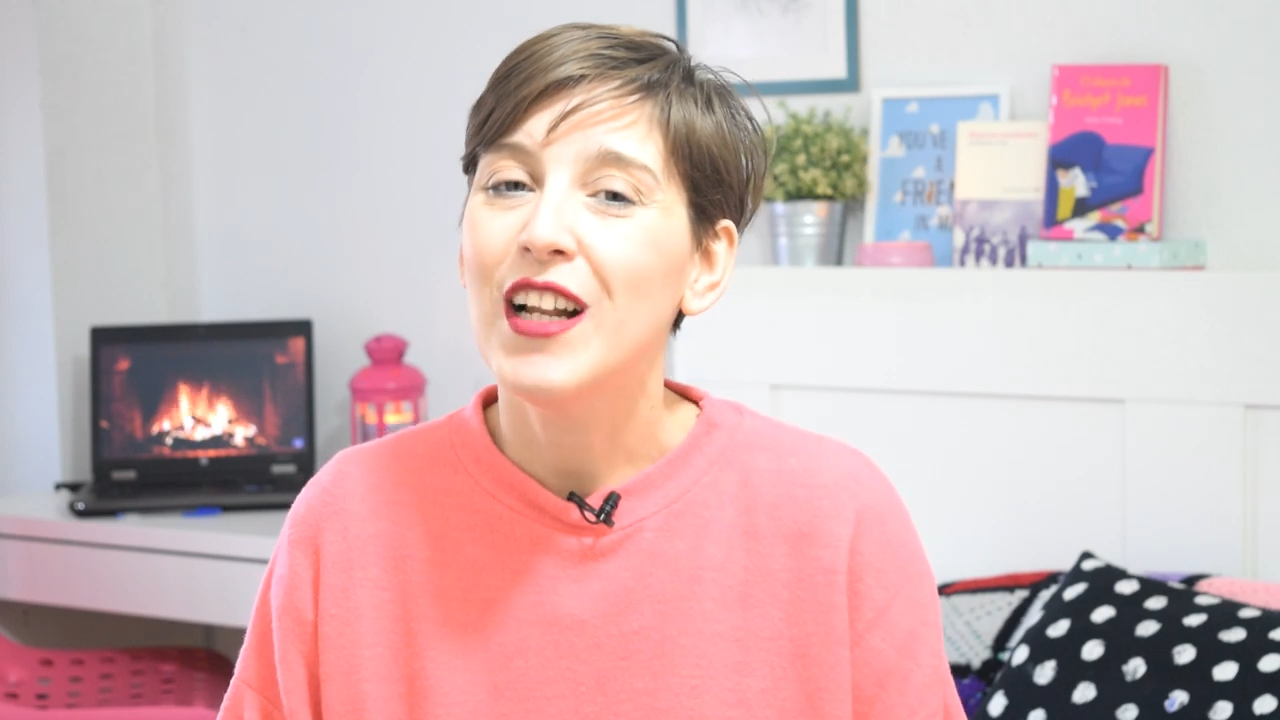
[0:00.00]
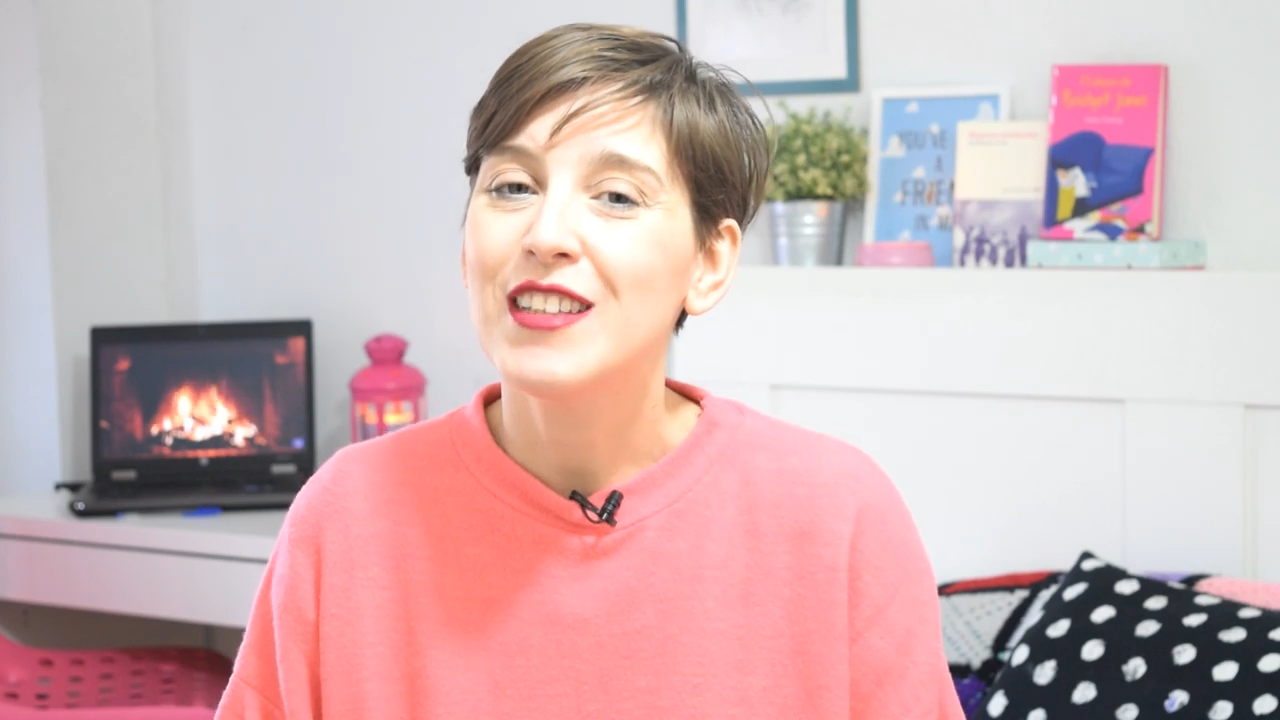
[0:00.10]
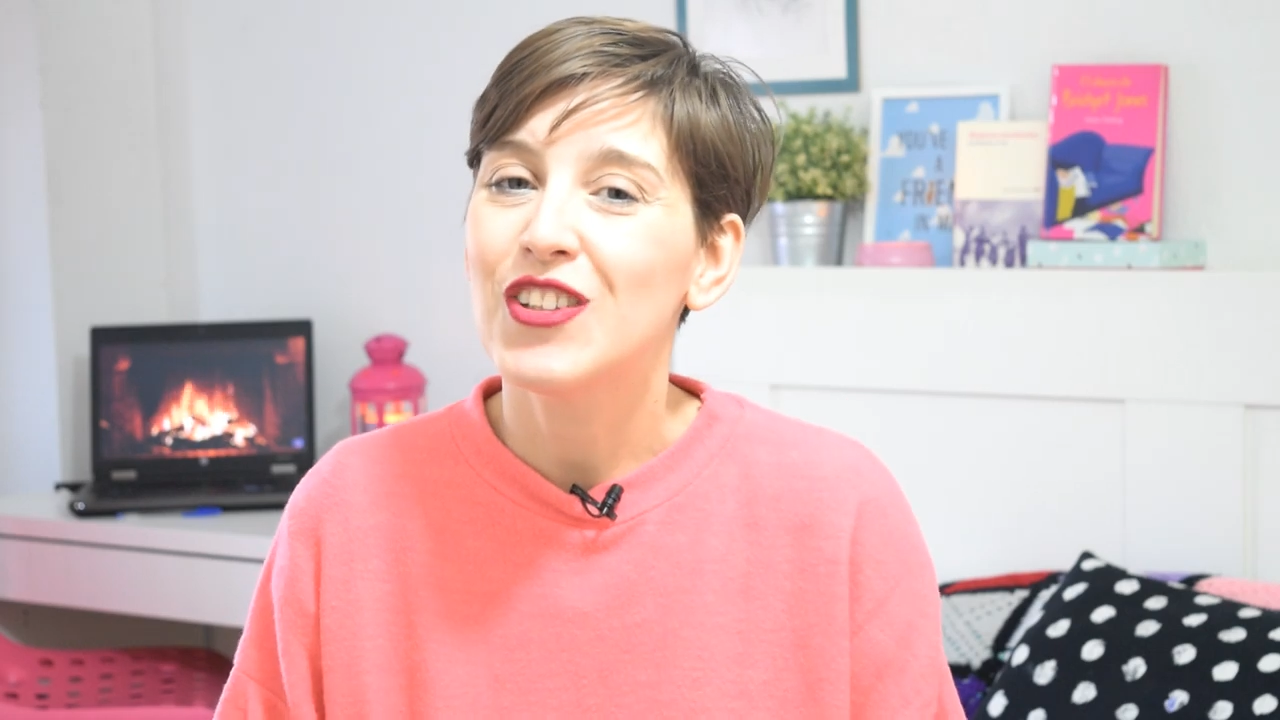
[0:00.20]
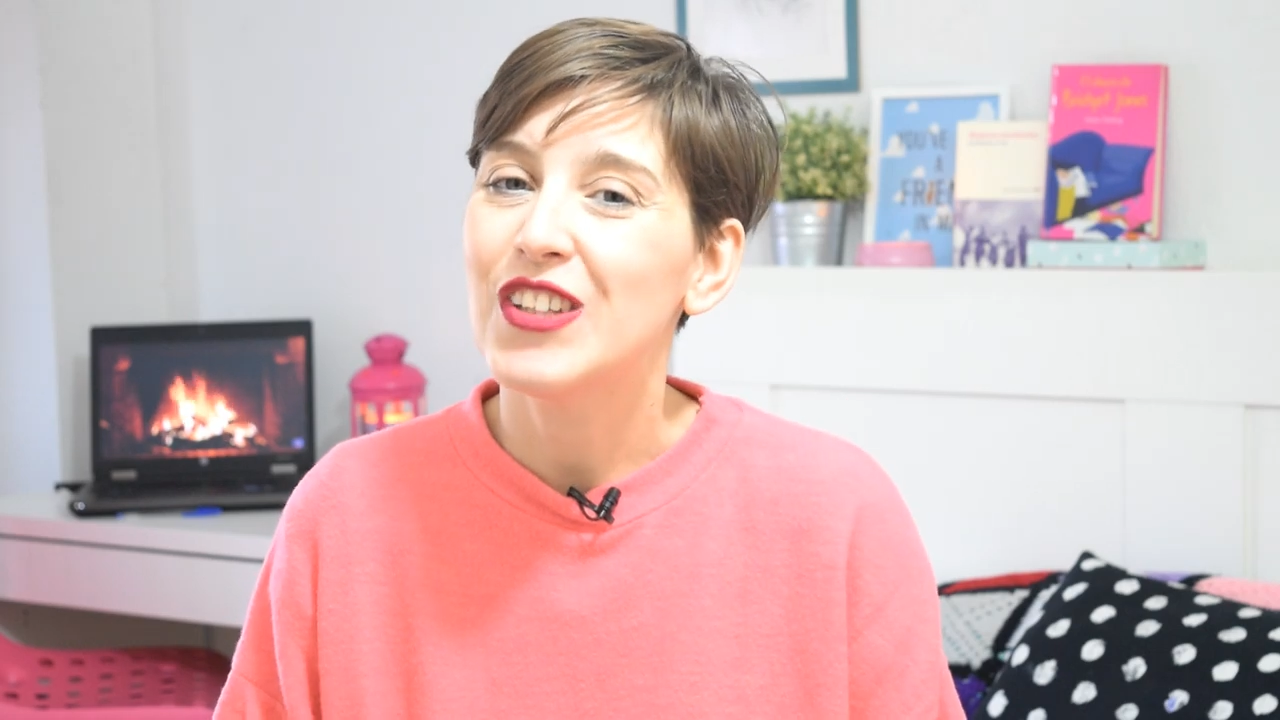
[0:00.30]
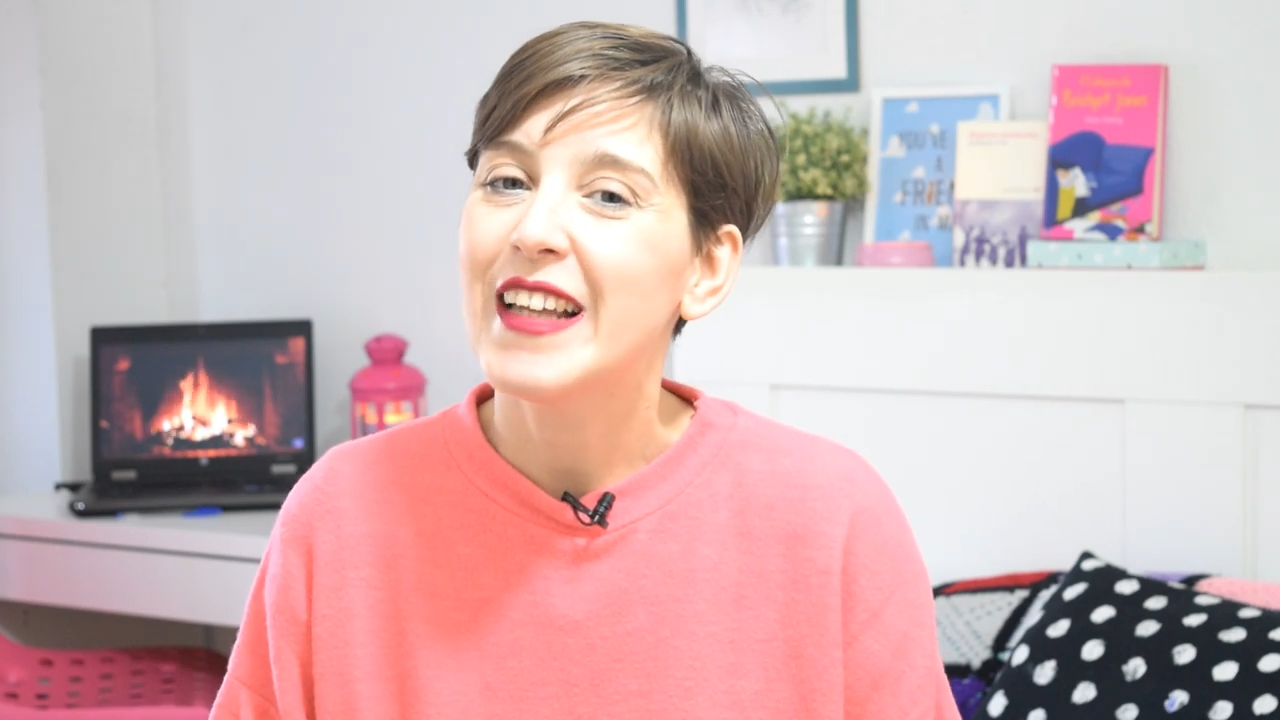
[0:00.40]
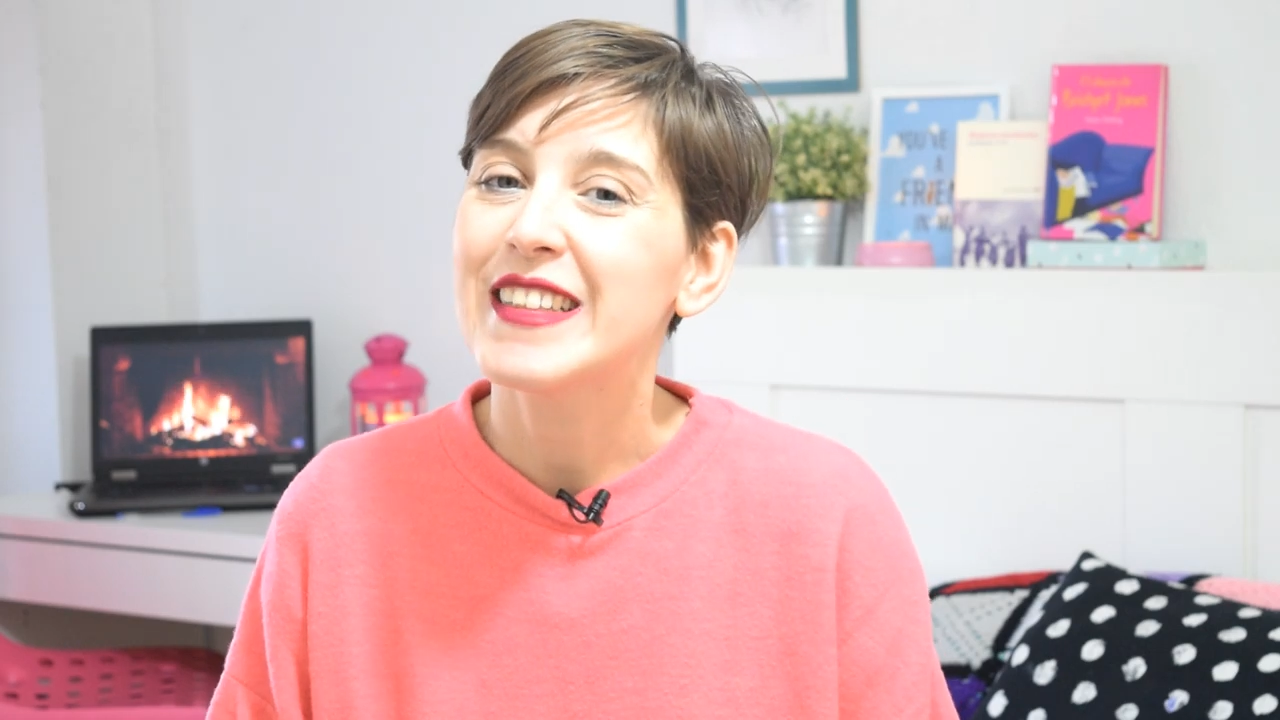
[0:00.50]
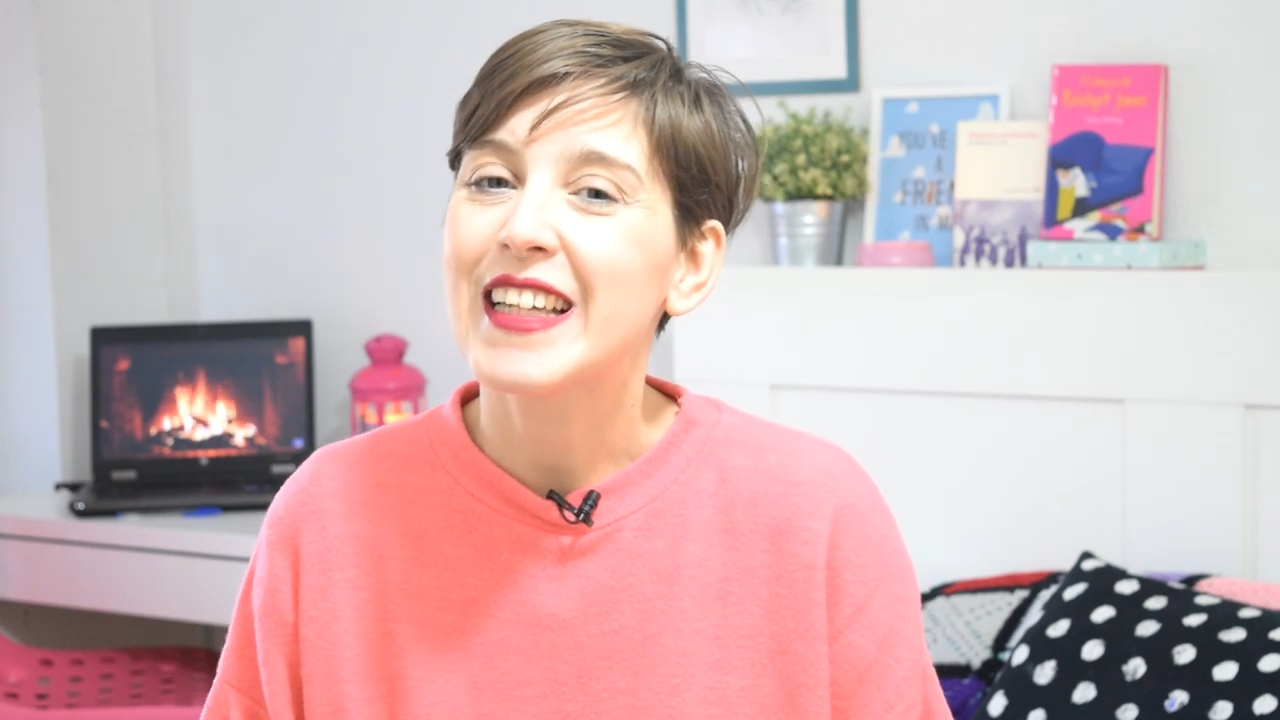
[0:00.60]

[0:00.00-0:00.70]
Hola a todas,